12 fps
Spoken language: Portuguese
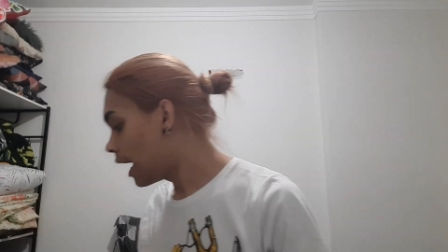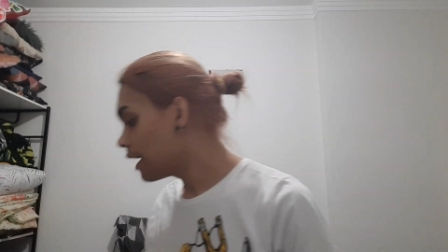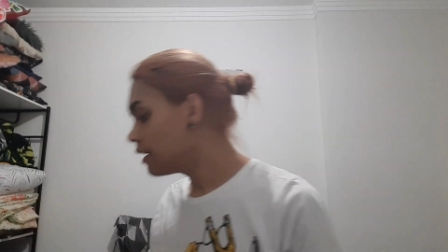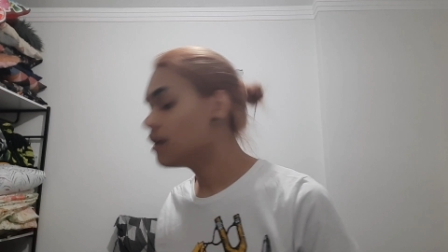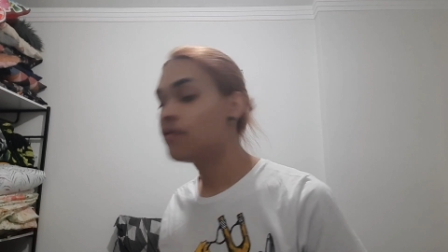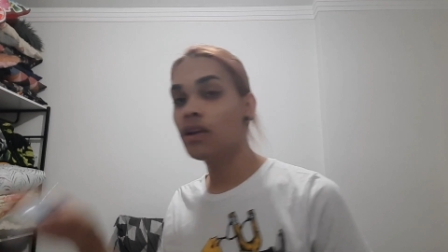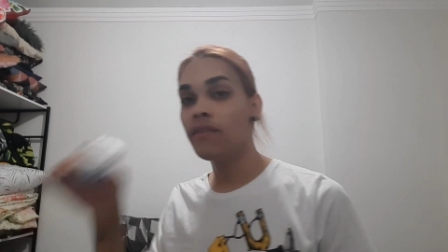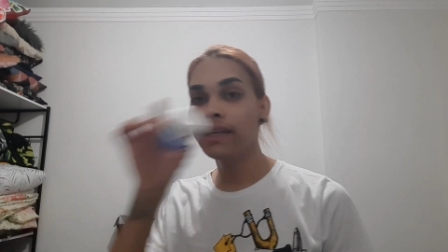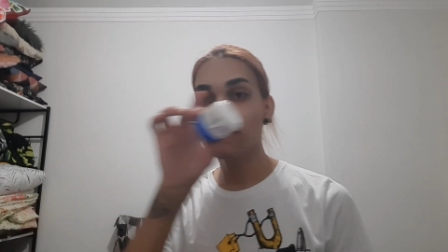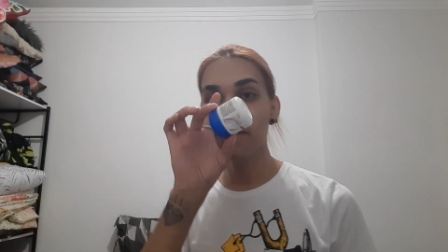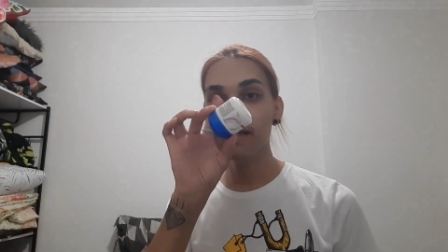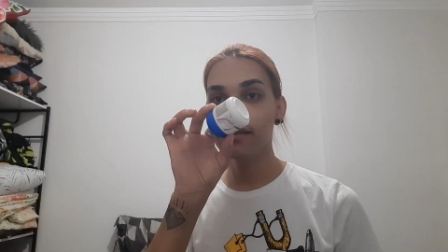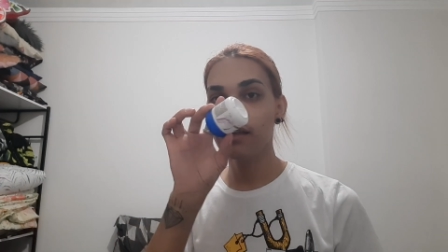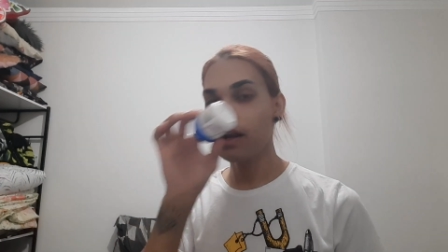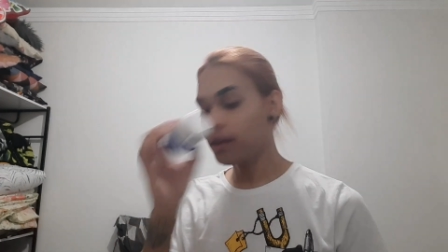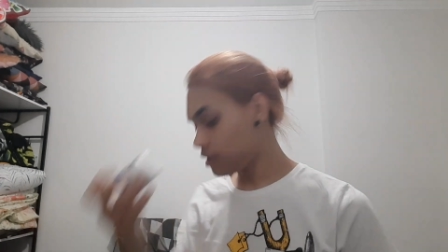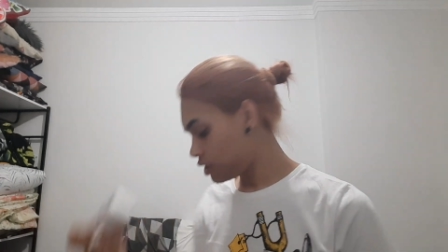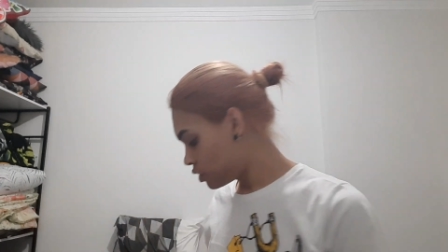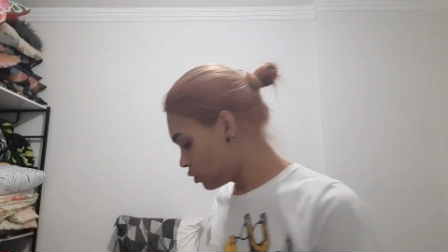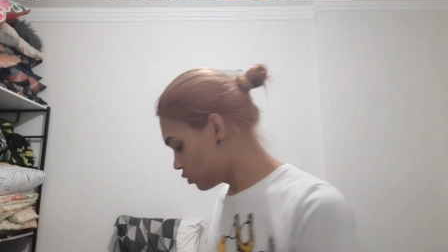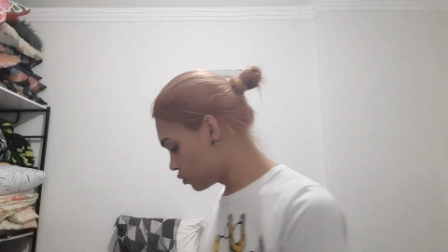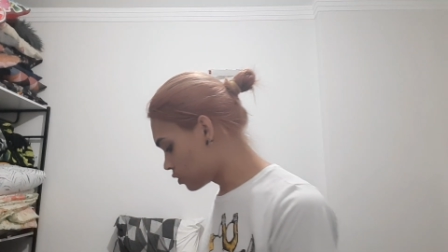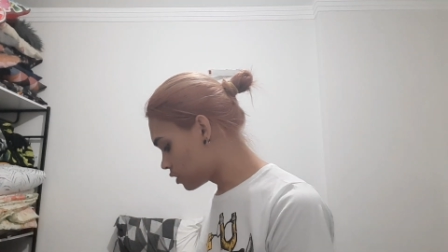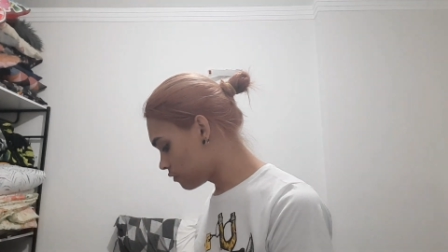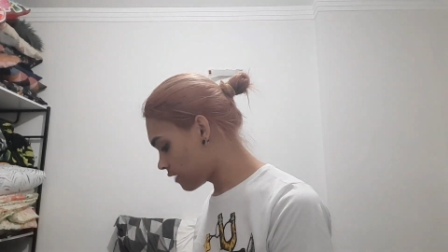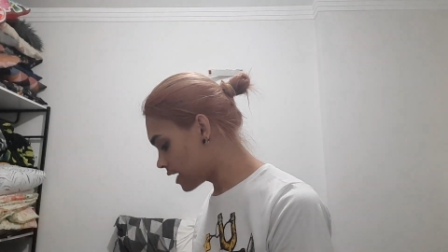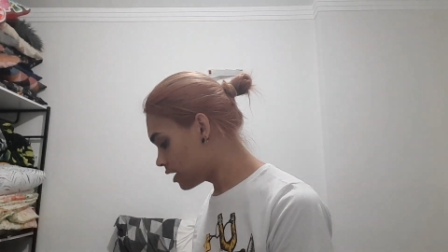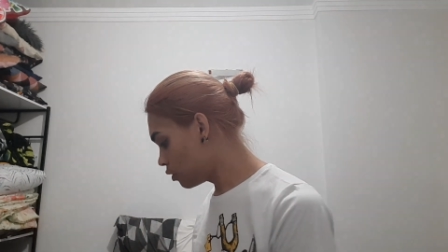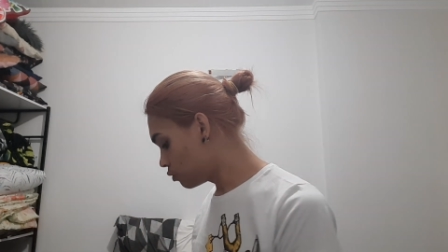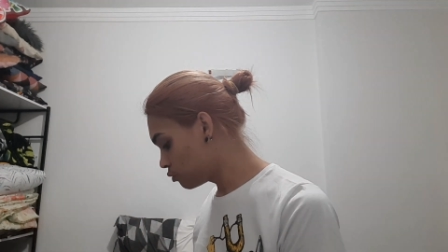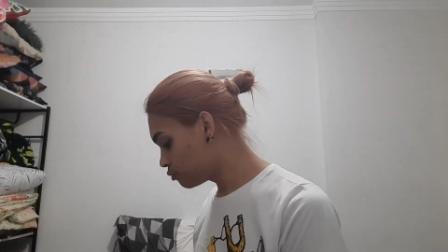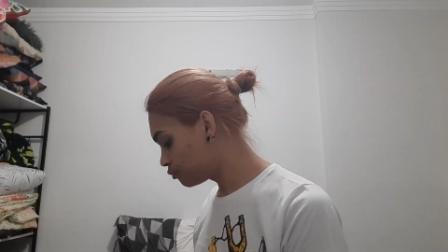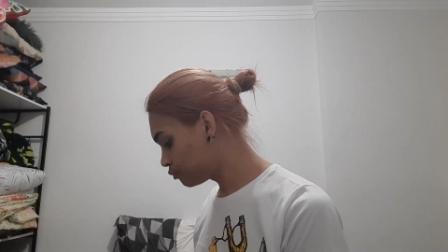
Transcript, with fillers: Aí eu vou levar também esse hidratante noturno, vai que eu